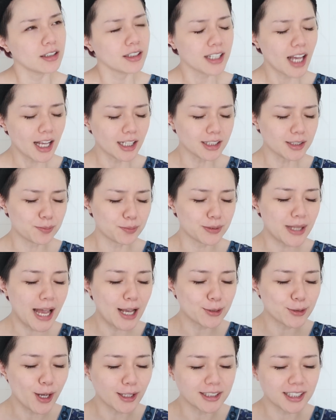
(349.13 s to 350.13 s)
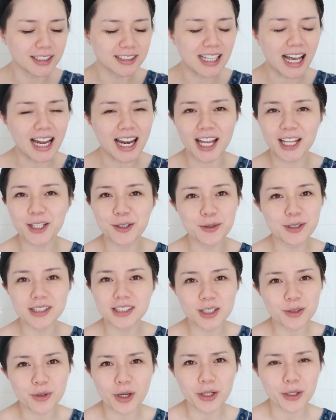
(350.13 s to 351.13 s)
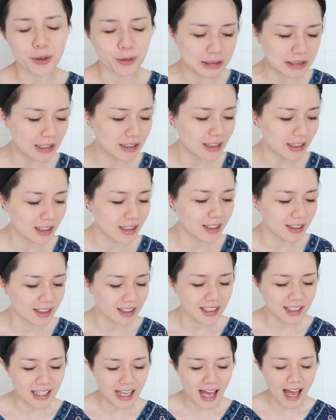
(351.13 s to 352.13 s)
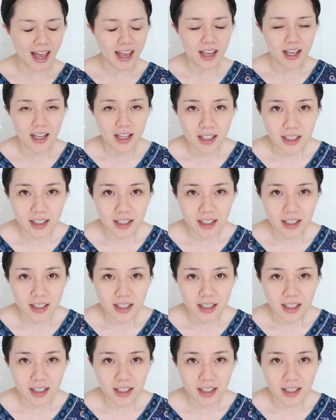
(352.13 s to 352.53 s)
应该是不太需要检查啦，因为卸妆油真的很厉害，